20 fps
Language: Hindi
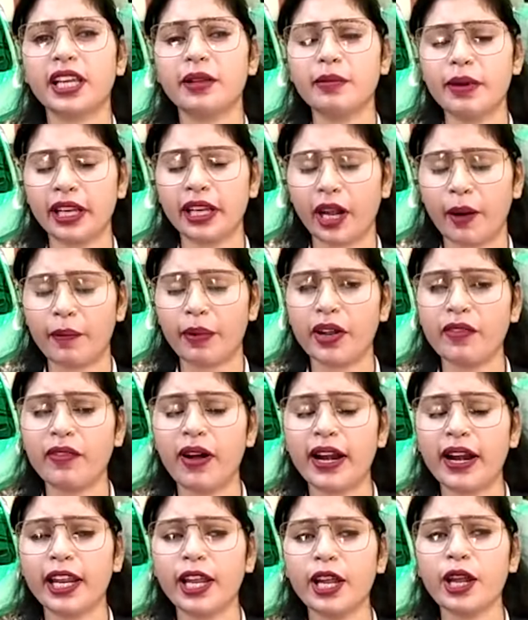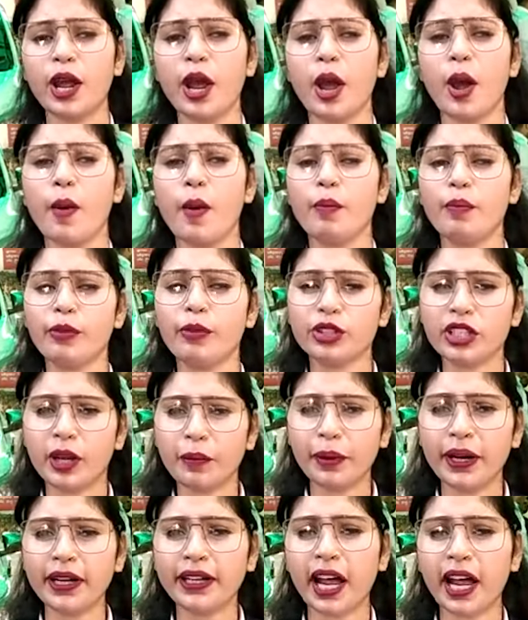करी मेरे कपड़े फाड़े मुझे
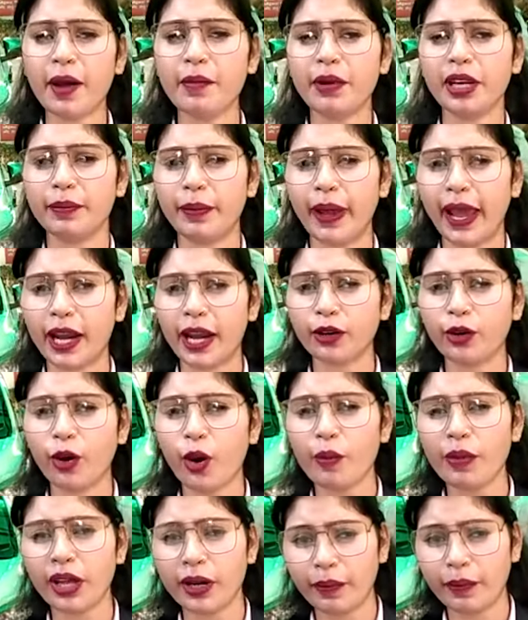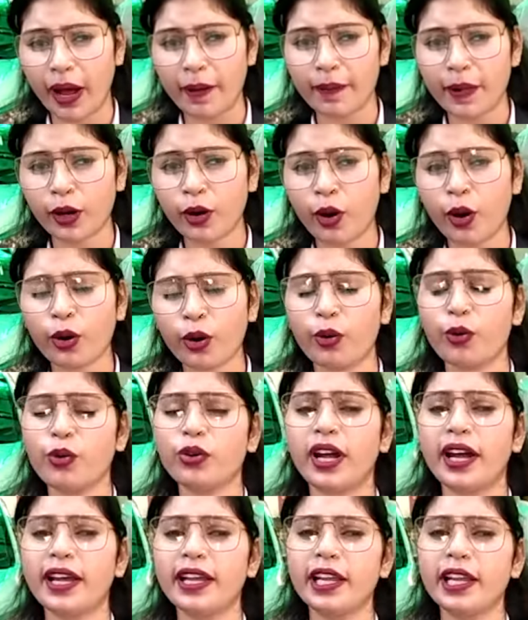पीटा मेरी बहन को मेरे पापा को और
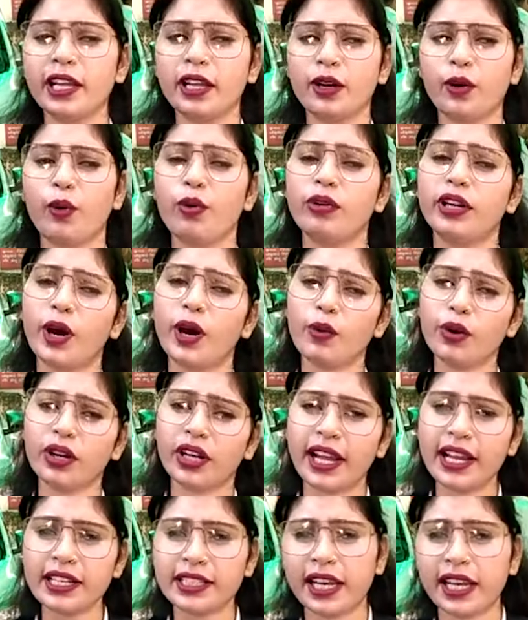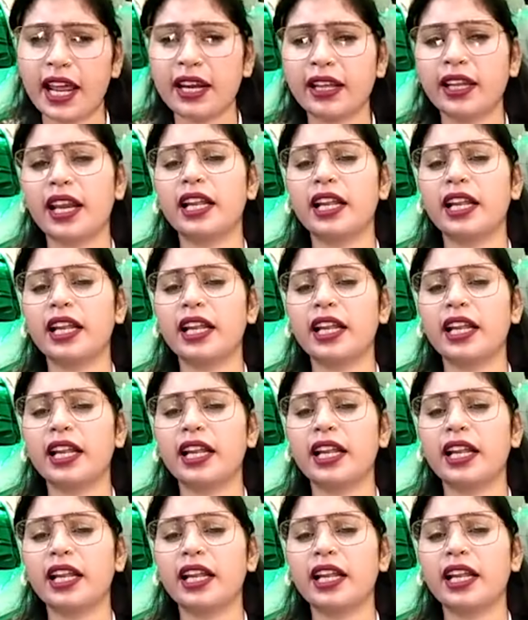उनका ही उल्टा उनका ही चलान